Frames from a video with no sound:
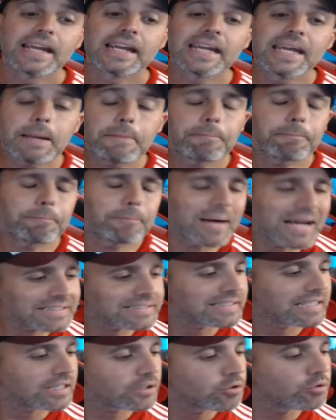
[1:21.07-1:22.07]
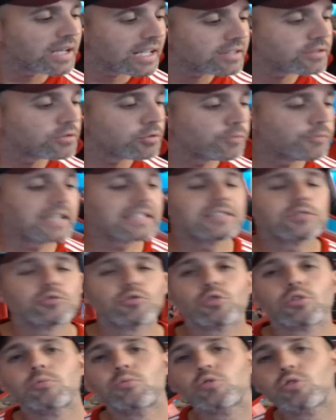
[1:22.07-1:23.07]
¿Qué pasa con Ansu Fati?
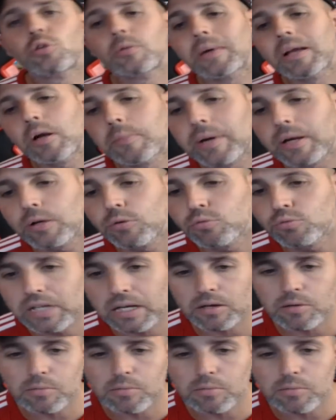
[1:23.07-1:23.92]
Todo el mundo me lo pregunta.